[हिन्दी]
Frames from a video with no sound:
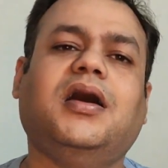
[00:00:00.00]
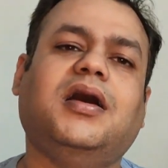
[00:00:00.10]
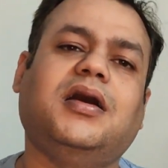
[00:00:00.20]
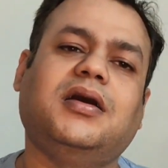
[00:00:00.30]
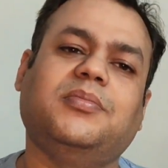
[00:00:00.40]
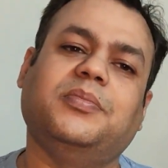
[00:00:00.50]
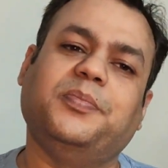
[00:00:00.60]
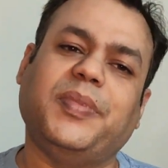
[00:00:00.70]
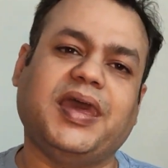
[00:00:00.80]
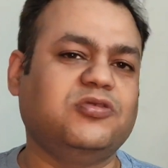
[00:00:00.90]
आ,
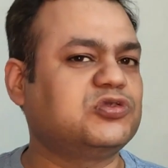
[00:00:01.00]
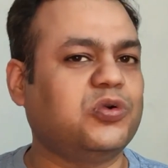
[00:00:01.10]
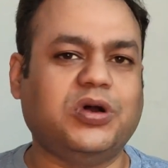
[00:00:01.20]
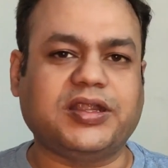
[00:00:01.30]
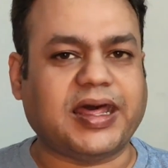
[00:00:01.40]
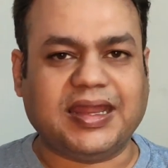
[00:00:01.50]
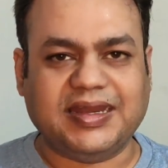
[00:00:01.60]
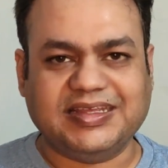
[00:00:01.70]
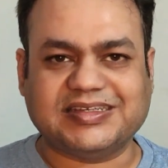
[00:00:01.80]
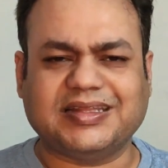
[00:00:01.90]
मैं उसको हटाना
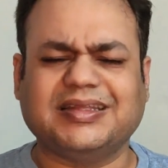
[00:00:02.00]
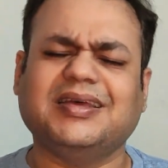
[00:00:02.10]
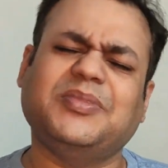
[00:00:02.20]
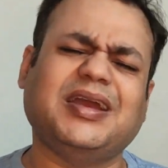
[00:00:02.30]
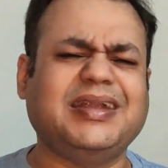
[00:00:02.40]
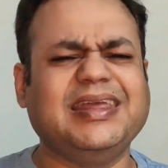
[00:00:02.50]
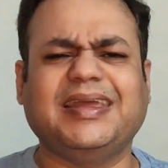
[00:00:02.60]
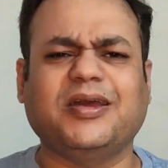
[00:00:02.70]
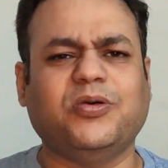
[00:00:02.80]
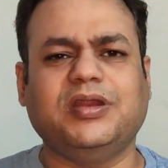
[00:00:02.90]
नहीं चाहता था मैं कहा
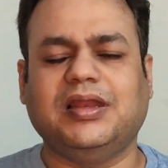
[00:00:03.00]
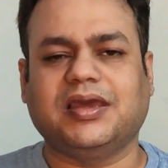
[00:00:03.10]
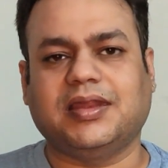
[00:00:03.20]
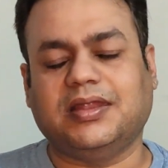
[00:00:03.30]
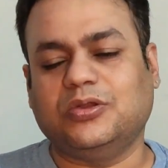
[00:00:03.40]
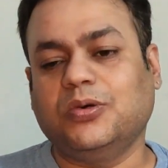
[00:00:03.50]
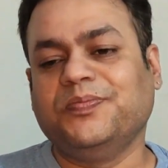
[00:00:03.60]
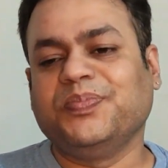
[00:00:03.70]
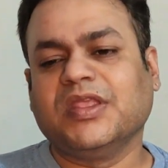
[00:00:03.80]
ठीक है कोई नहीं लगे रहने दो